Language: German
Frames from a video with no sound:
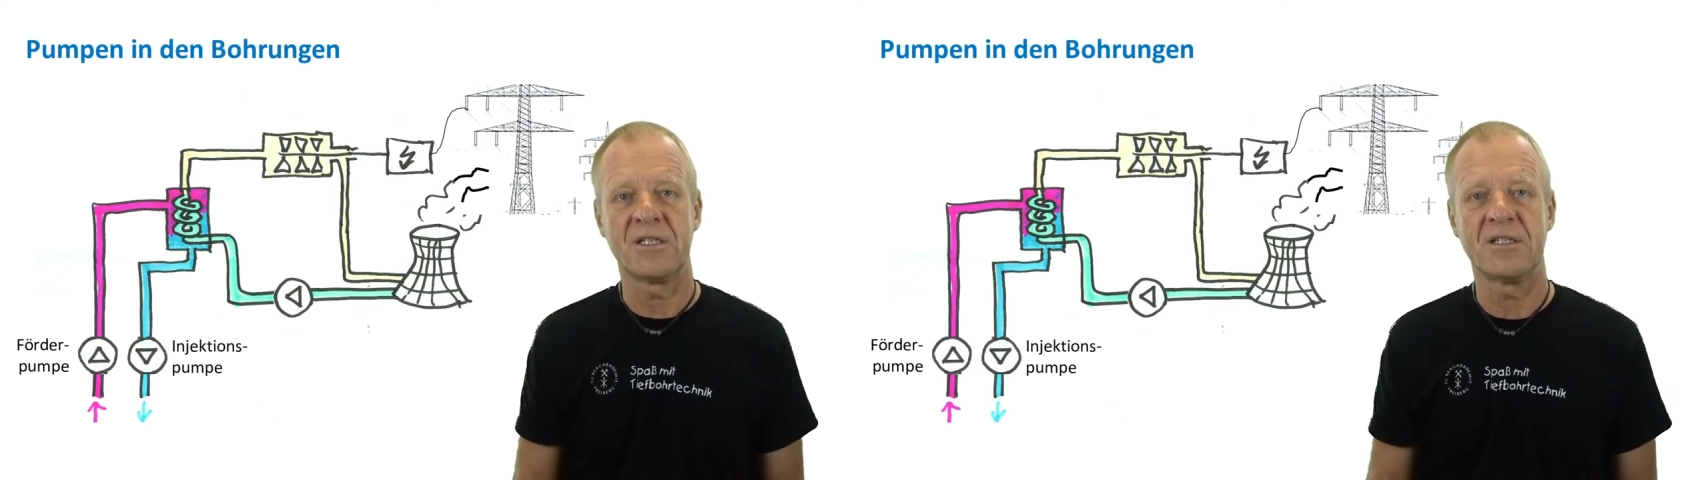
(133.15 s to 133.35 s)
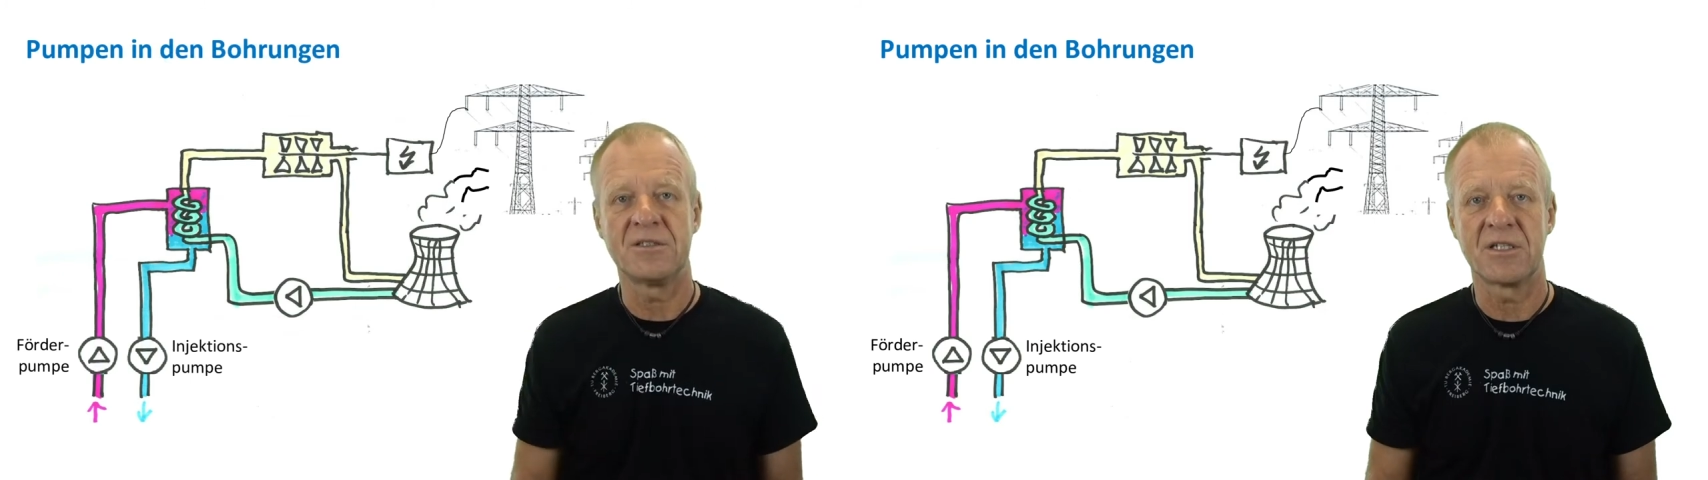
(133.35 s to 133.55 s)

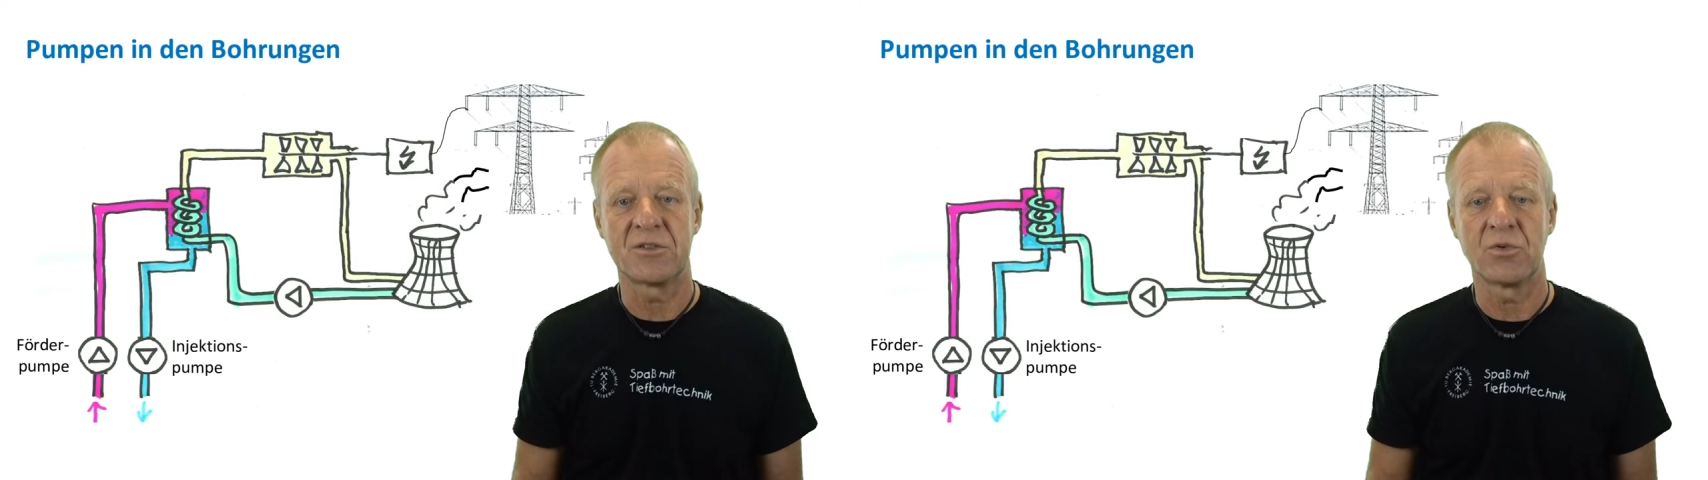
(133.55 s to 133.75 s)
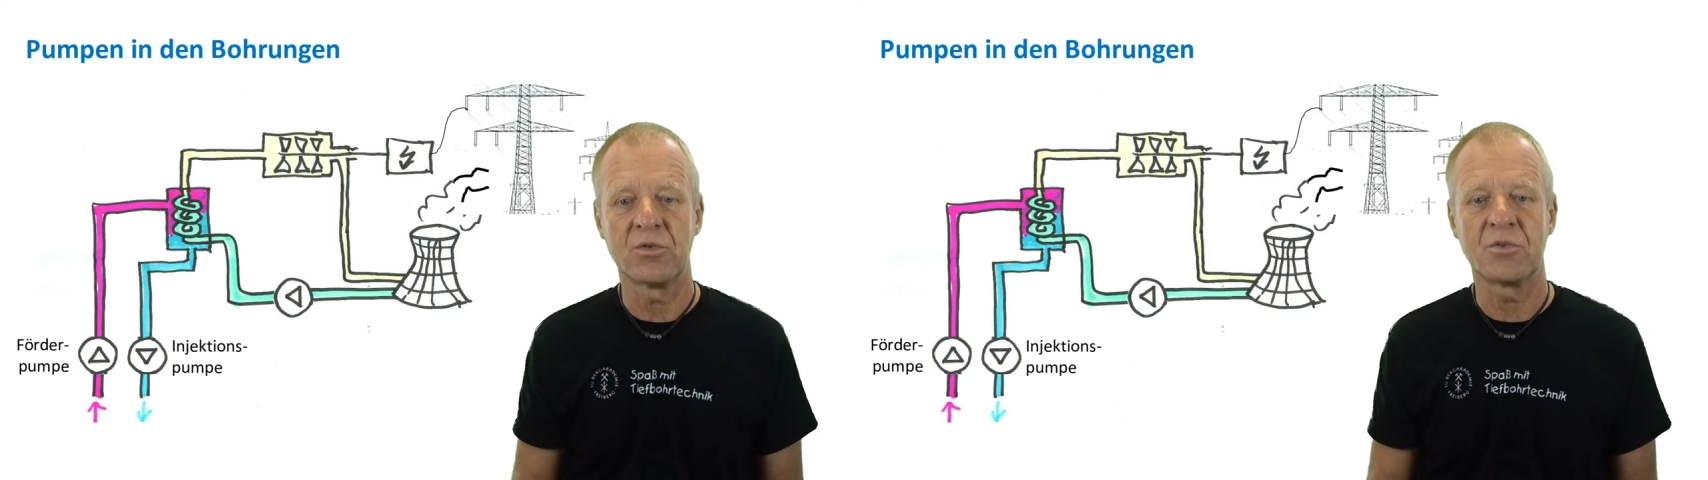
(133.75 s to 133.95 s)

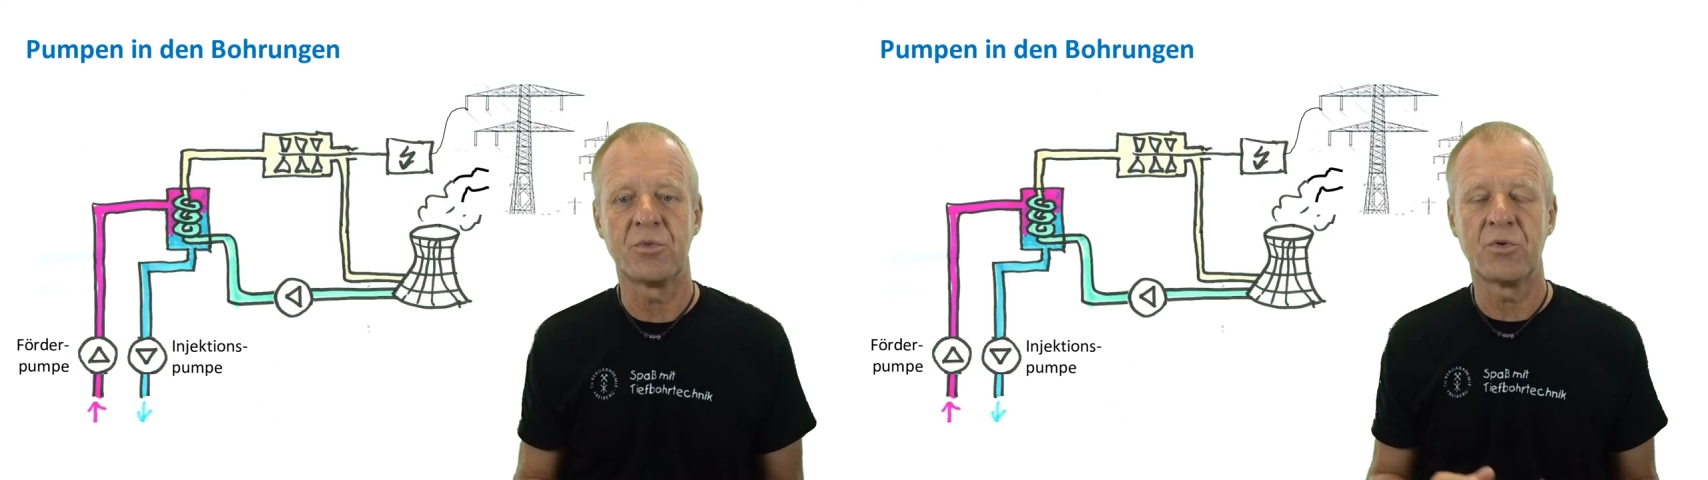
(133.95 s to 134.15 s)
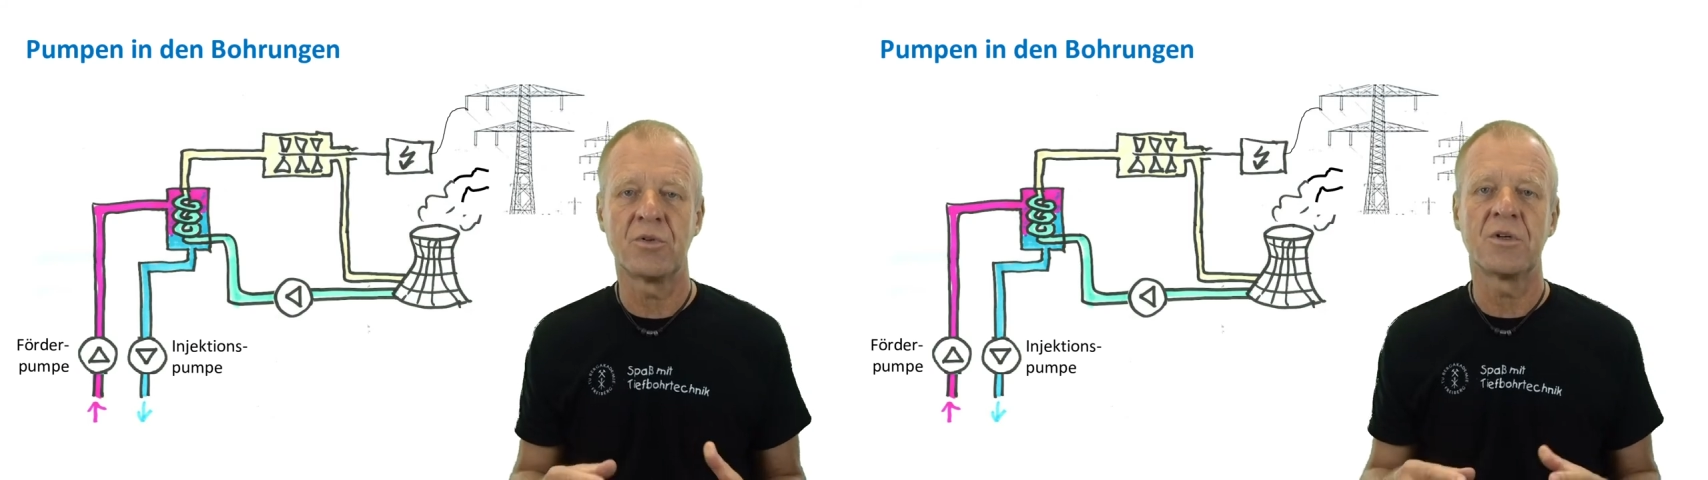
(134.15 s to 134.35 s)

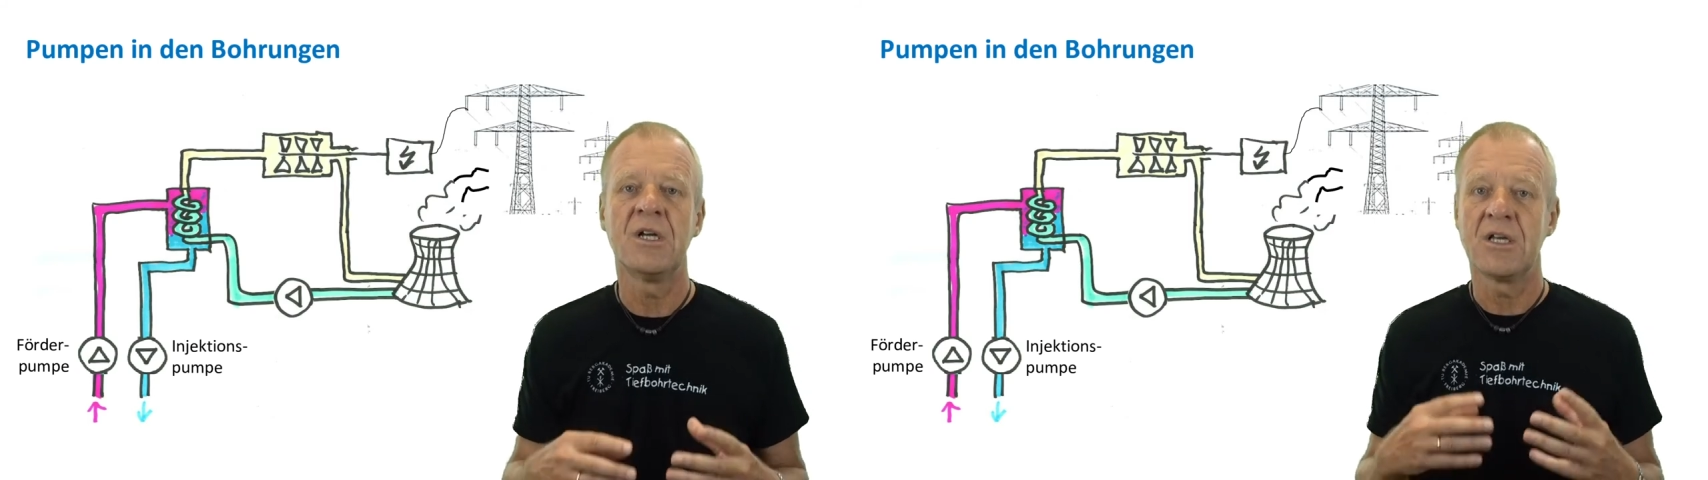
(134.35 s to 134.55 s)
Reinjektionsbohrung